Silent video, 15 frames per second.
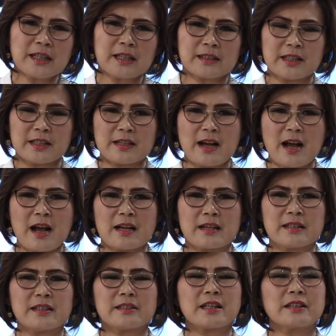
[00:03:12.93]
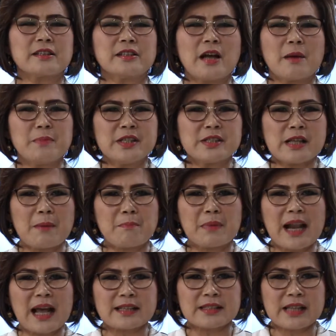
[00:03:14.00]
ketika kita tidak bisa
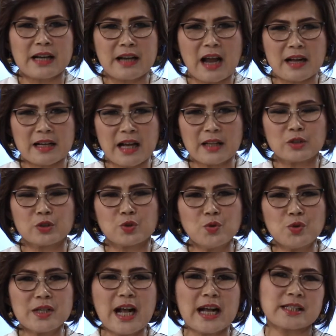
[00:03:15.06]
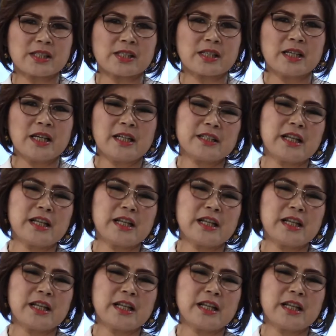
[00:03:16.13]
melaksanakan tugas